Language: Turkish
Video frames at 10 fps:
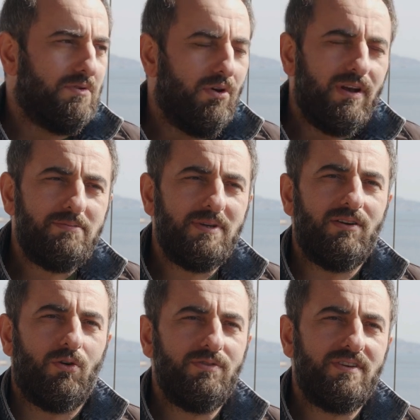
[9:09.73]
Öyle bir
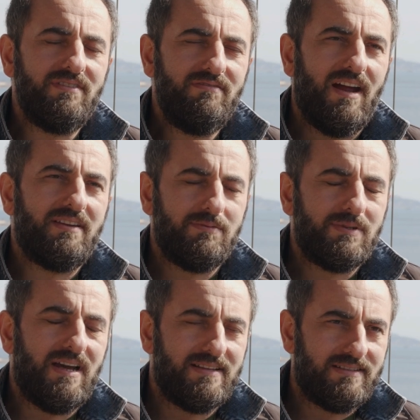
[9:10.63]
onların verdiği
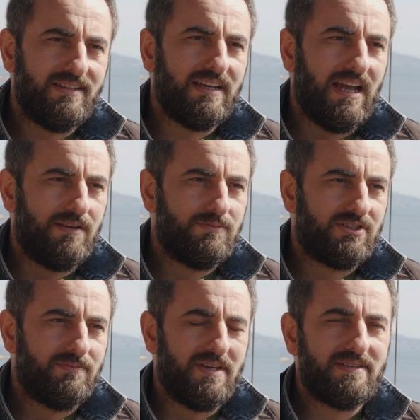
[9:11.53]
bir gazla da
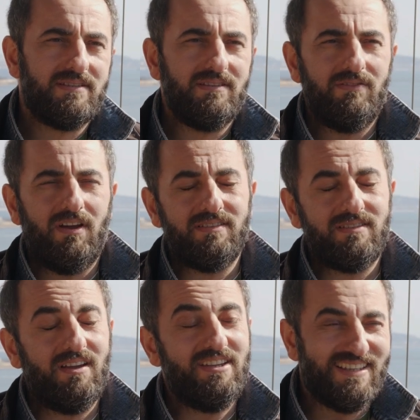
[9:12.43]
gelmiştim aslında ve
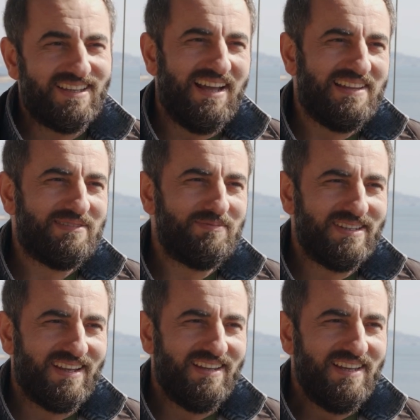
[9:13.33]
hatta ilk
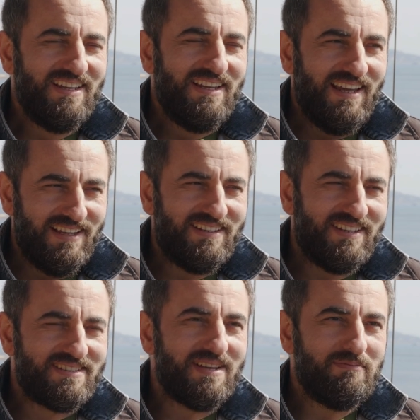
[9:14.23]
geldiğimde de
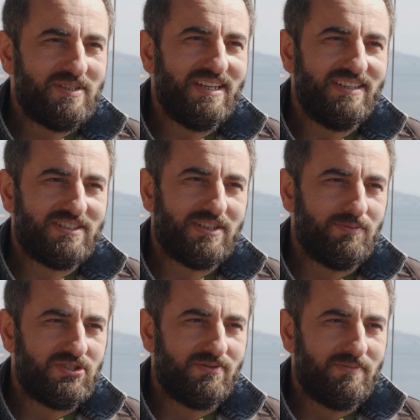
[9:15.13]
enteresan bir şey
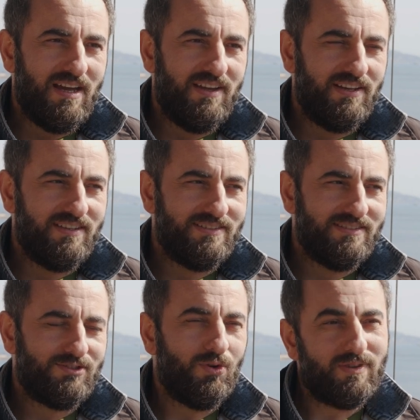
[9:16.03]
yaşamıştım. Yani e,
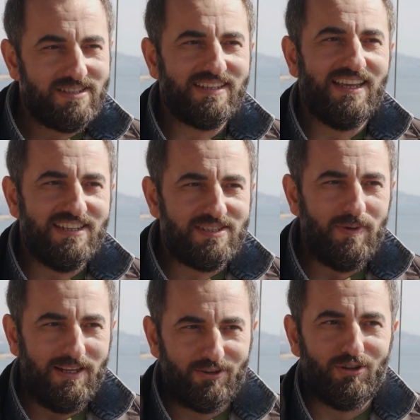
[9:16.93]
çok hızlı
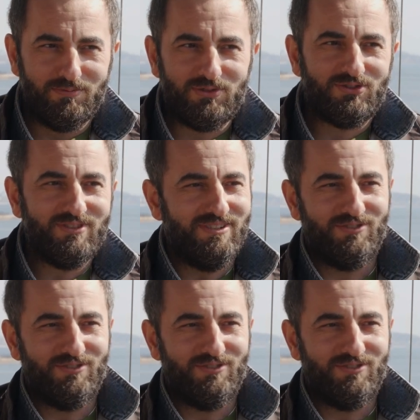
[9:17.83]
gelişmeler olmuştu.